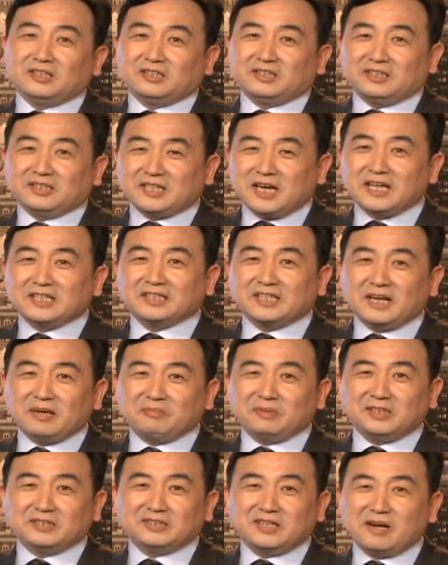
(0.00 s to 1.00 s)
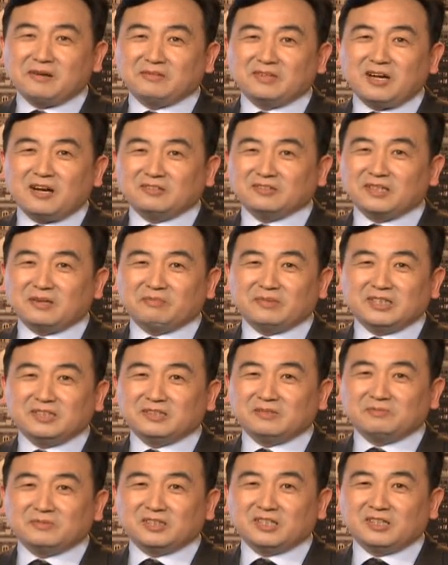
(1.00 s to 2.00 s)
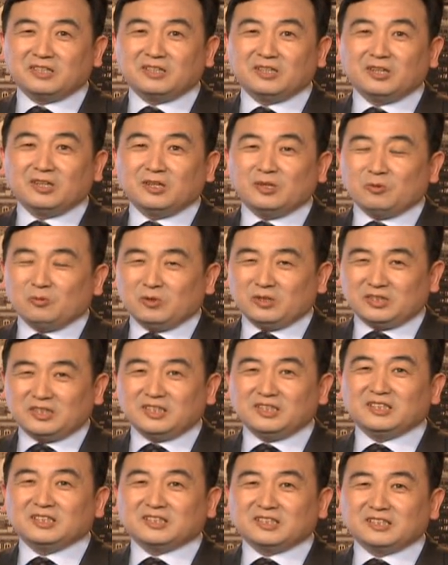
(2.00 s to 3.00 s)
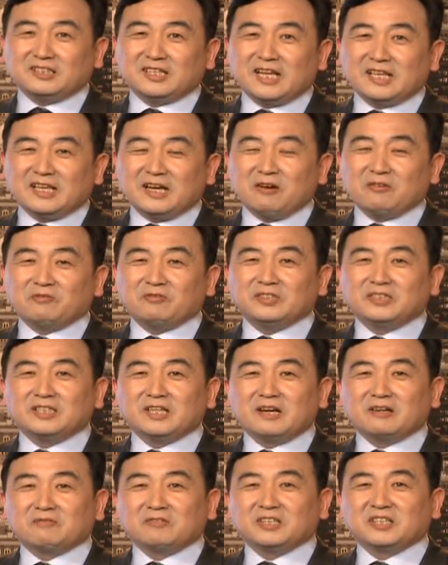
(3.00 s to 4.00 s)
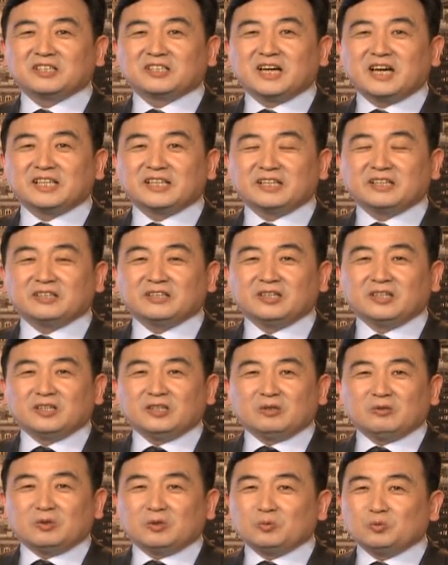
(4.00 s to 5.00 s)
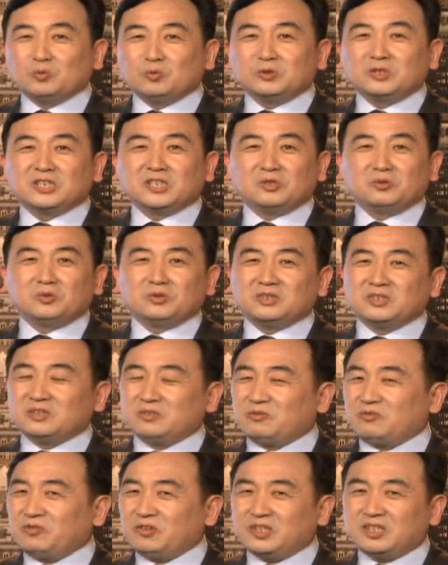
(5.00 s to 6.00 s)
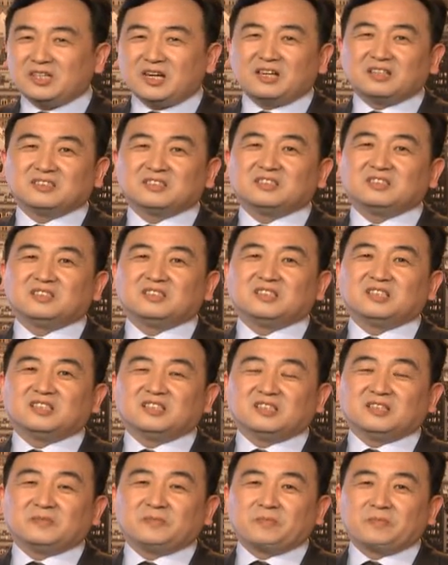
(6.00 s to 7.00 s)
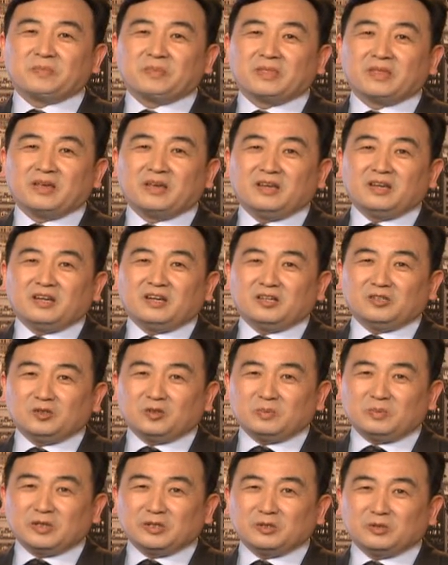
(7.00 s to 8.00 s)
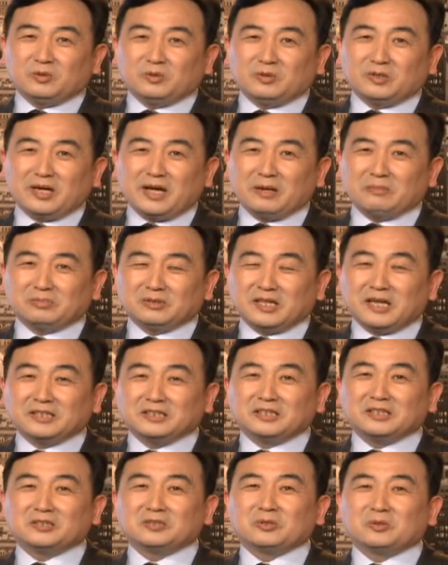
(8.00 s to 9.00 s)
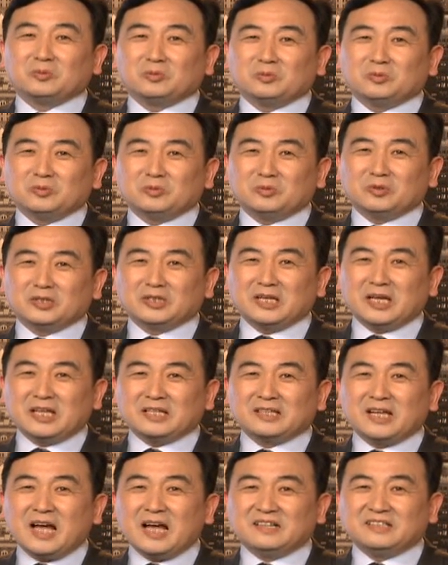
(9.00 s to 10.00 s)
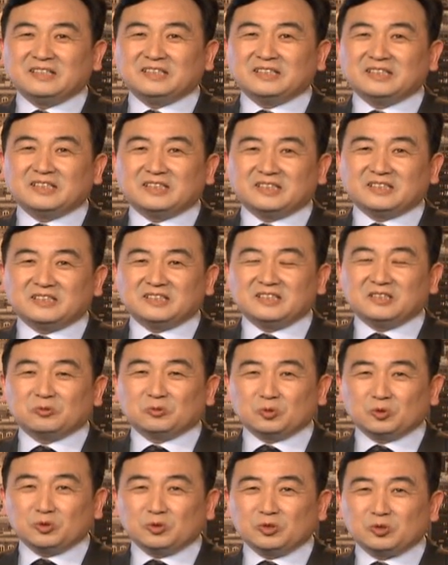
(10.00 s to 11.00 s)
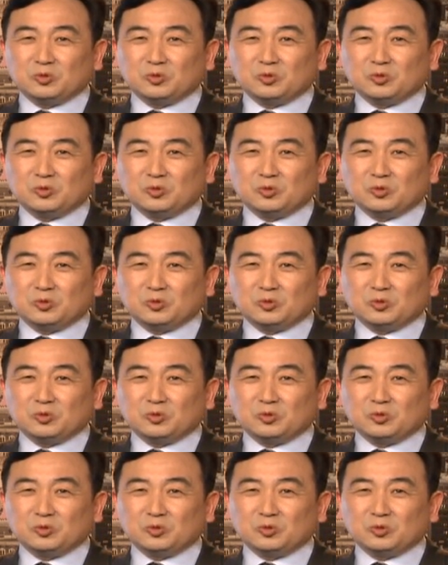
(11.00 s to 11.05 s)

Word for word: 你看起来平常好像没什么事儿，我记得跟大家分享过一个概念，我说无神论是非常可恶的，很多朋友还不太接受，说他人家也是一种学